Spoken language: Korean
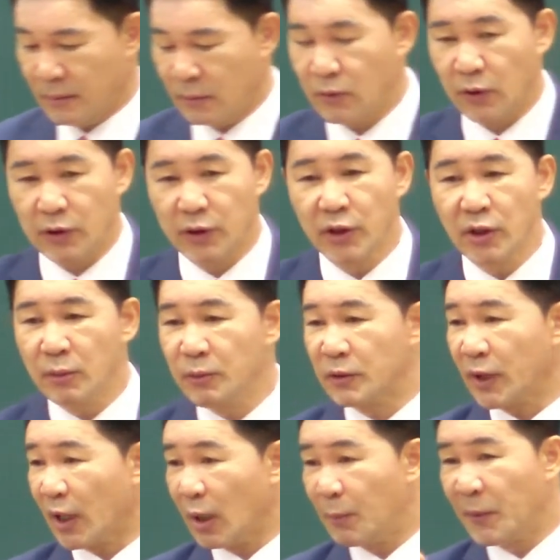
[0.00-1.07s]
그러니까 여러분이
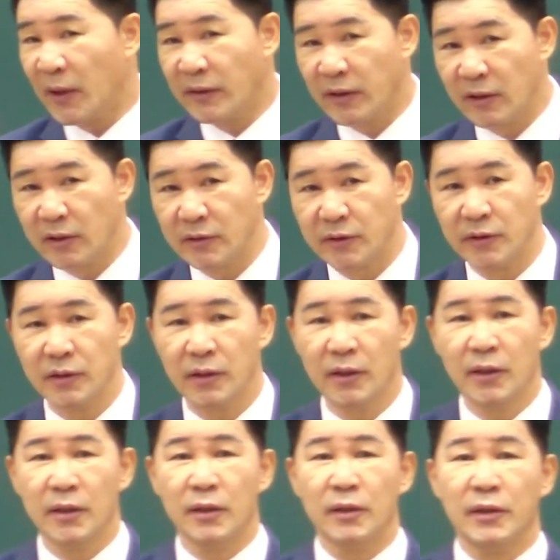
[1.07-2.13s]
다락방에 안는 것은
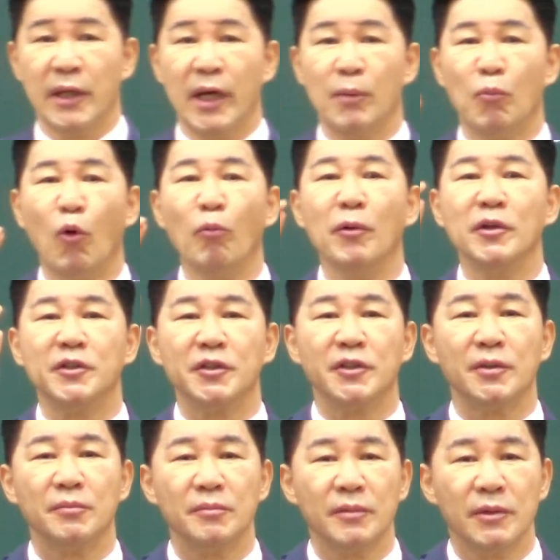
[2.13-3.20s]
내 몸이
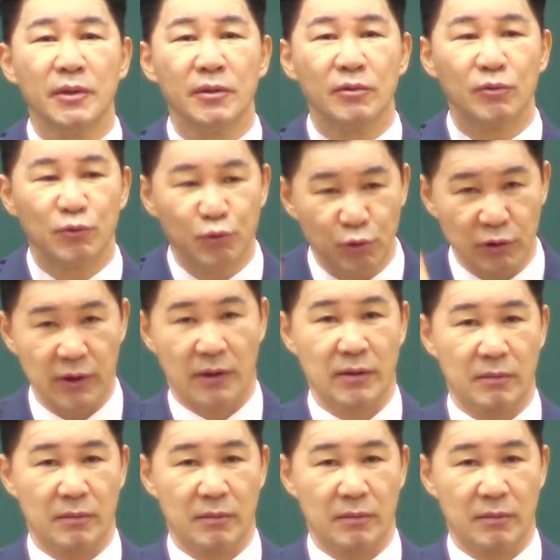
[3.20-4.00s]
지금 죽었다는